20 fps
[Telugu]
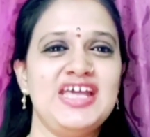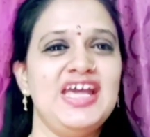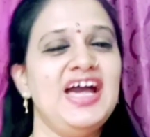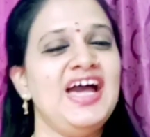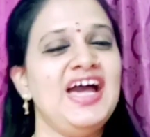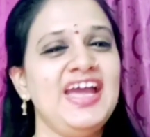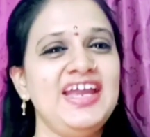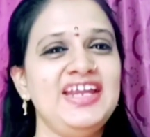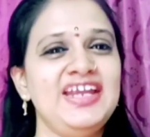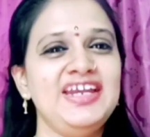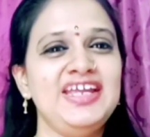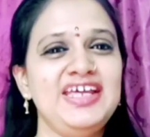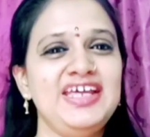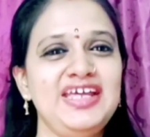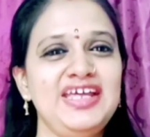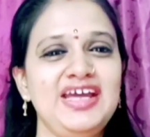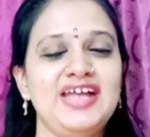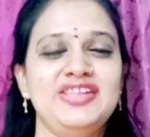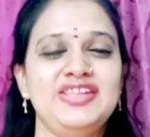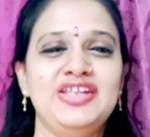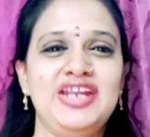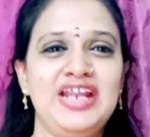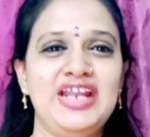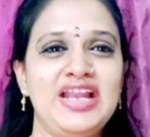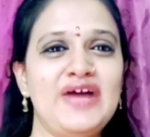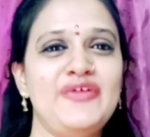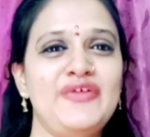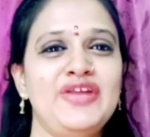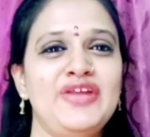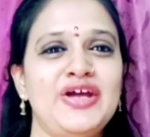హాయ్ అండి అందరూ
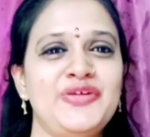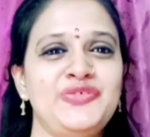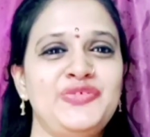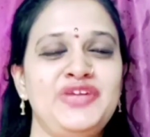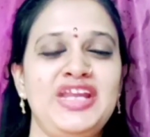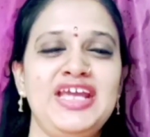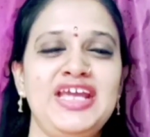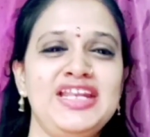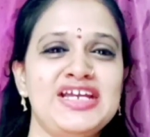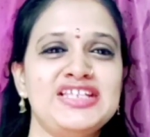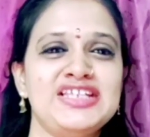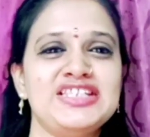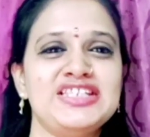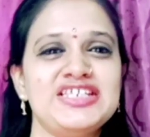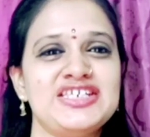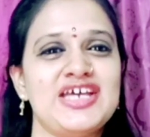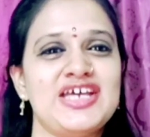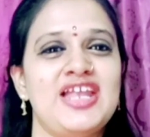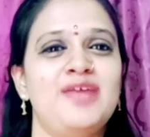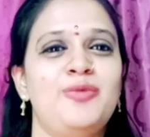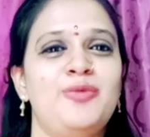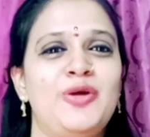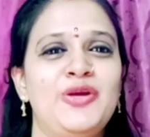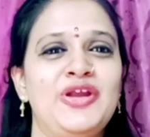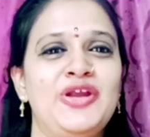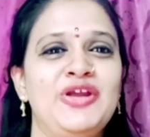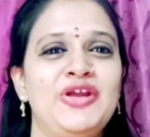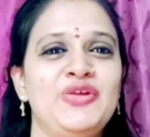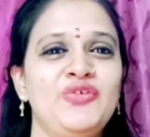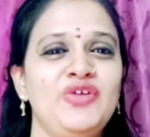ఎలా ఉన్నారు నేనైతే చాలా
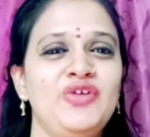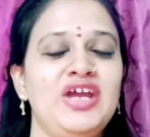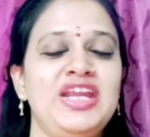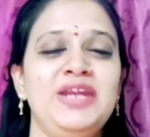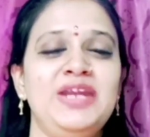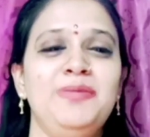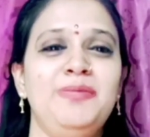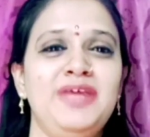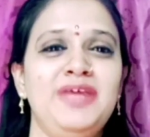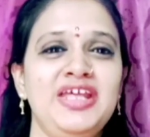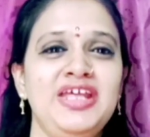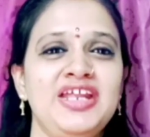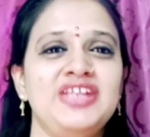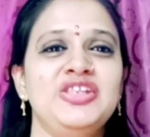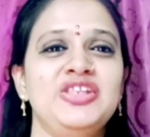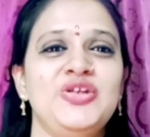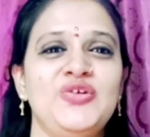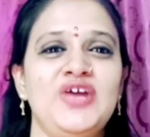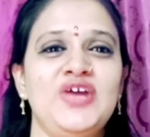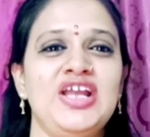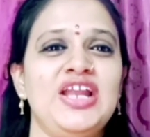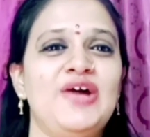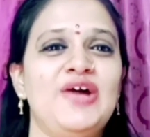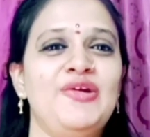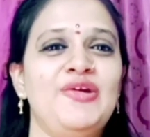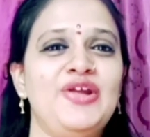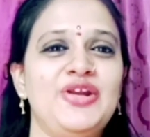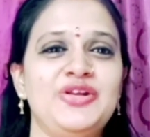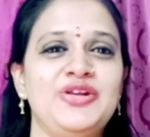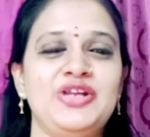బాగున్నాను అండ్ మీరందరూ ఎలా
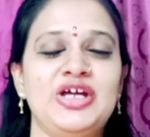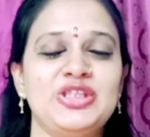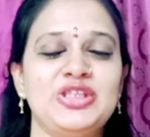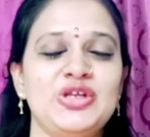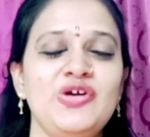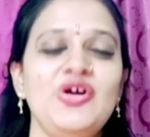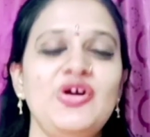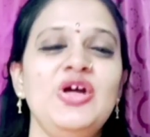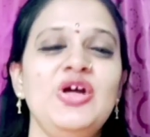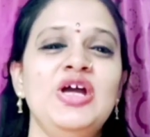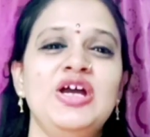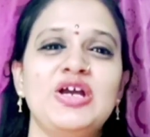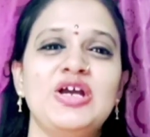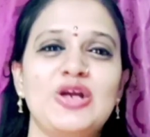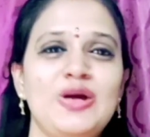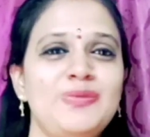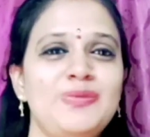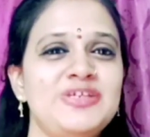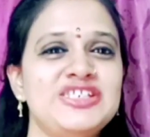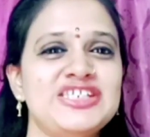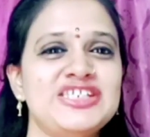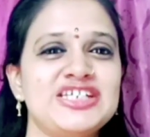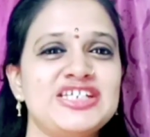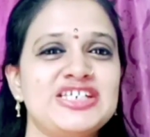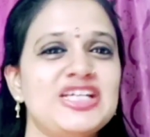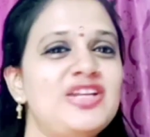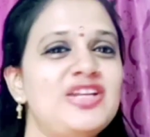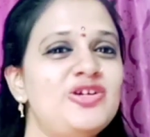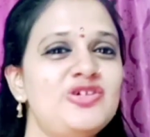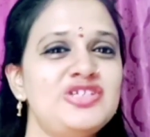ఉన్నారో నాతో కామెంట్
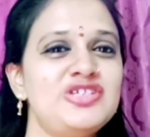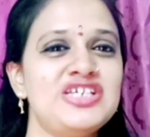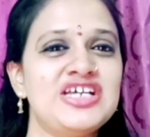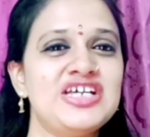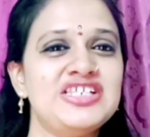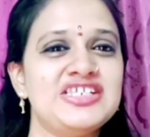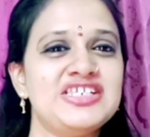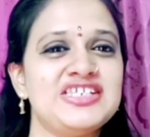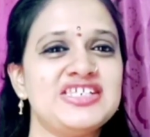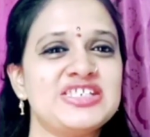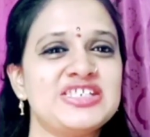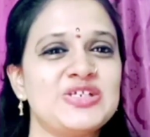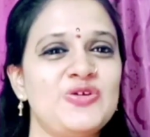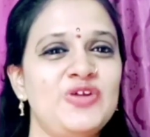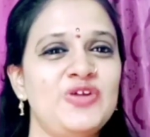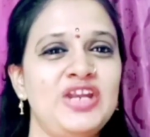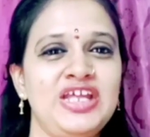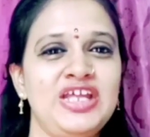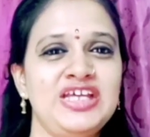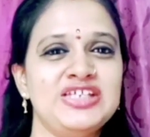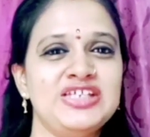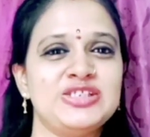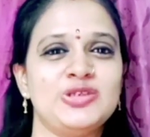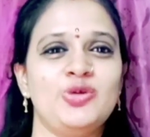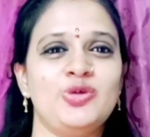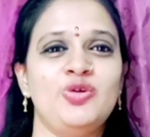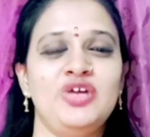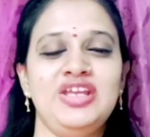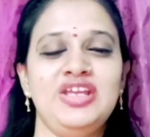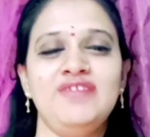సెక్షన్లో షేర్ చేసేసుకోండి సో
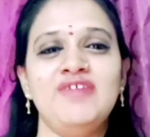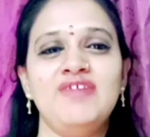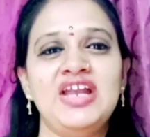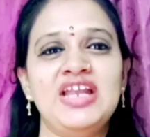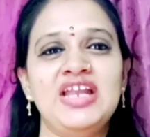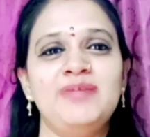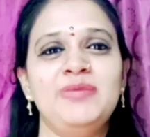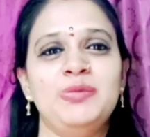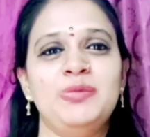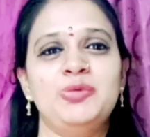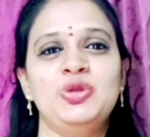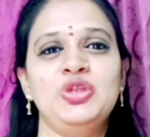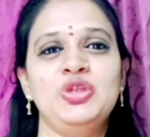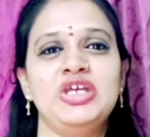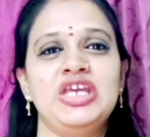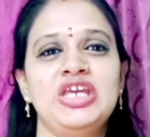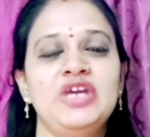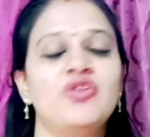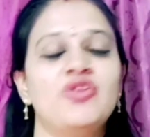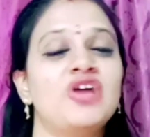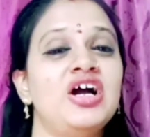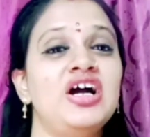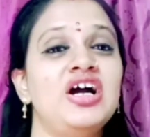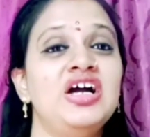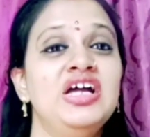ఇవాళ మీ ముందుకి ఒక